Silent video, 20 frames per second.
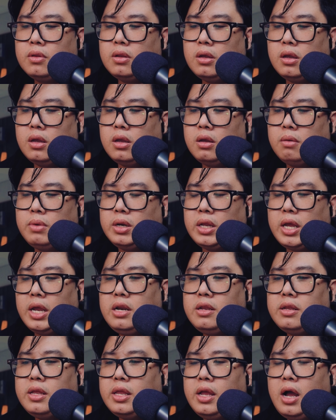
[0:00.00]
À, mình nghĩ
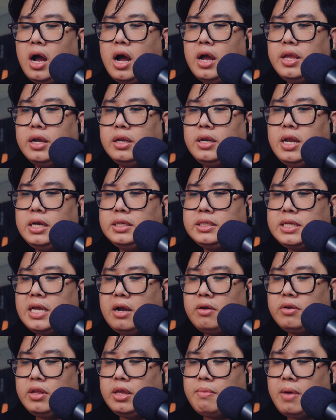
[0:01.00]
là ở những đời
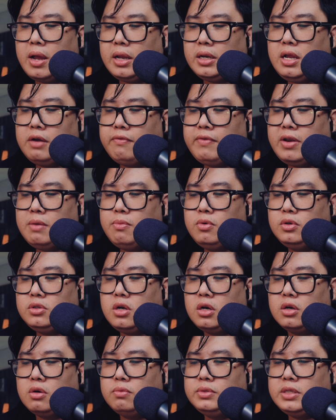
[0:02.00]
sau thì bản thân
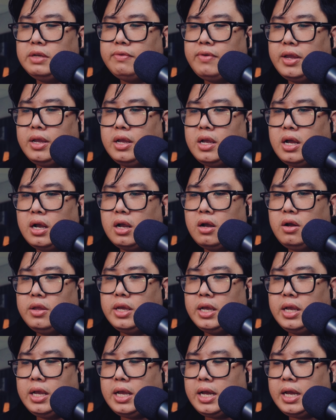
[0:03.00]
Velasboost họ cũng sẽ phải cần có
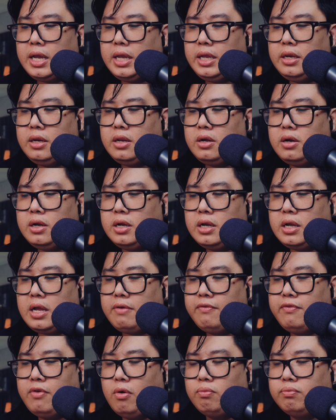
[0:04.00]
những cái nó
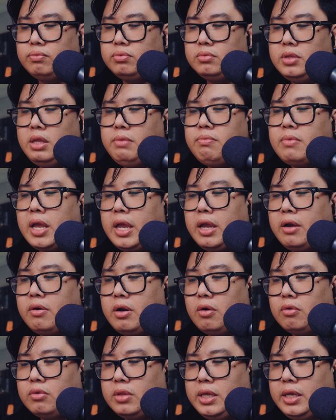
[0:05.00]
khắc phục. Tiếp theo
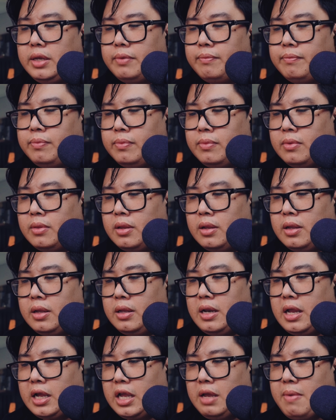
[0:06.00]
đầu tiên
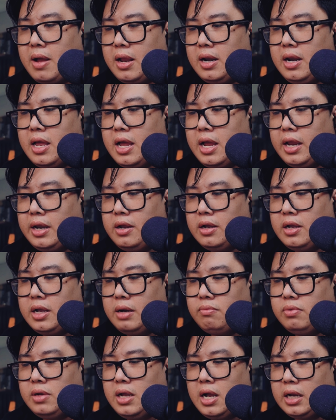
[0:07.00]
là cái bản lề nó
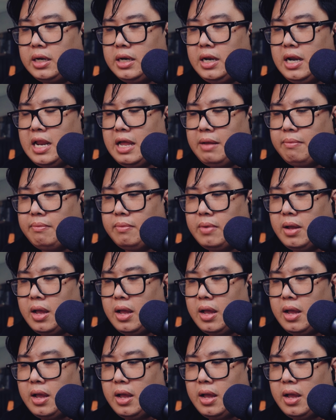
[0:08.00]
cũng cần nên làm